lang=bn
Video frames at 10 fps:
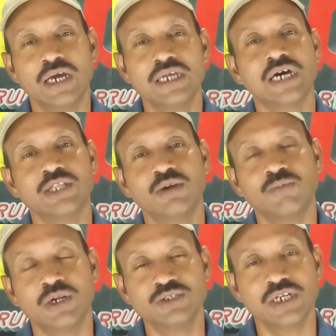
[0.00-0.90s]
রাখে সাধারণ
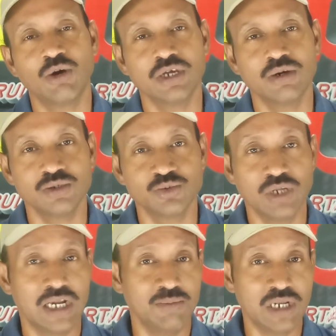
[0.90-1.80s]
মানুষের কথাগুলো শুনে
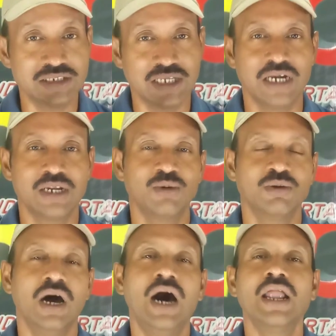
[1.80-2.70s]
আর আমি রাস্তাঘাটে করি
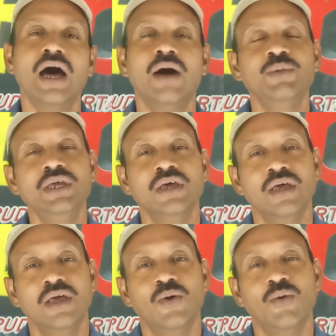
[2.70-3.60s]
আর আমি
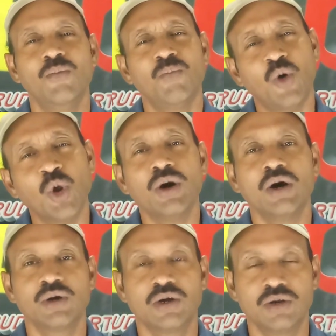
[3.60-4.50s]
পরোয়া
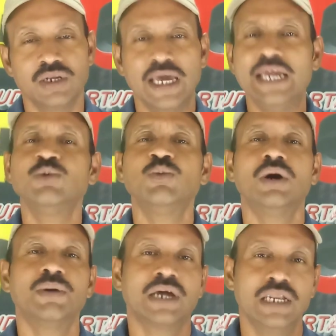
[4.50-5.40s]
কাউকে করি না এইটুকু
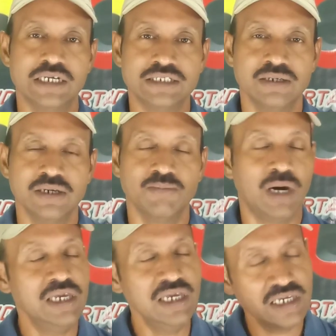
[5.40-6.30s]
আমার খালি আছে
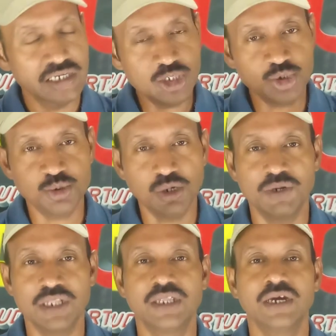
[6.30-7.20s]
বাকি কিচ্ছু
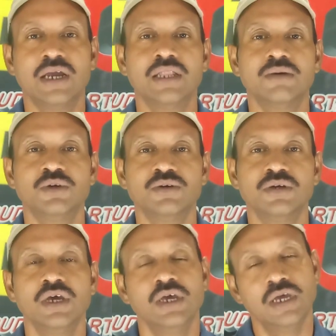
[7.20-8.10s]
আপনাদের থেকে আলাদা আমি নই
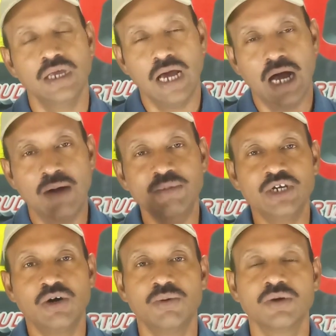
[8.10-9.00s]
আমি
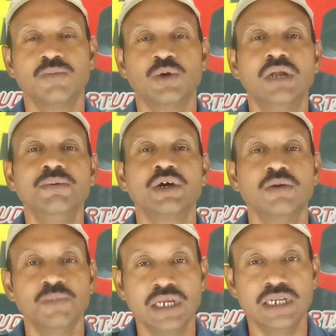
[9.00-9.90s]
যে খবরগুলো বললাম এগুলো
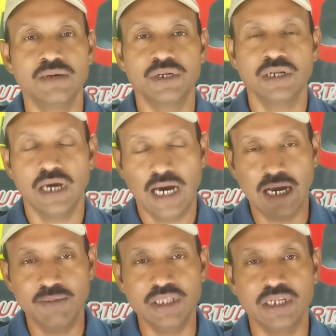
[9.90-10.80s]
মিলিয়ে নেবেন
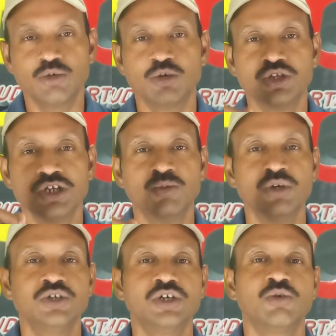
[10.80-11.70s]
আগামী দিনে কোনো তৃণমূল
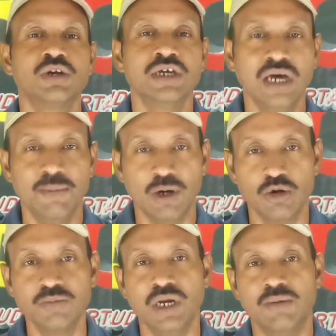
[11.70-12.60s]
যদি কোনো নেতা বা
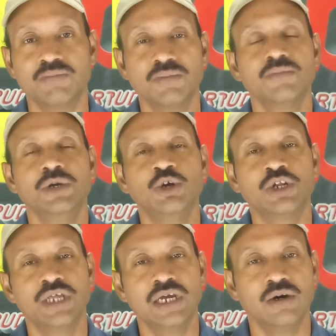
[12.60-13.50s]
কর্মী আমার
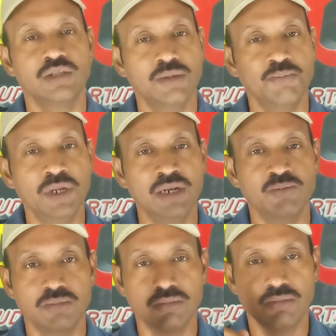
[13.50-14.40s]
ভিডিওটা দেখে থাকো তাহলে মেন
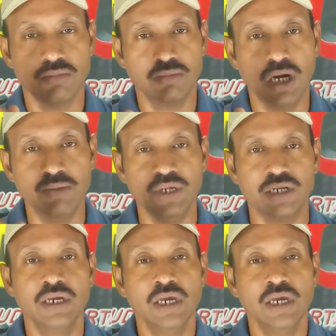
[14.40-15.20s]
মানবেন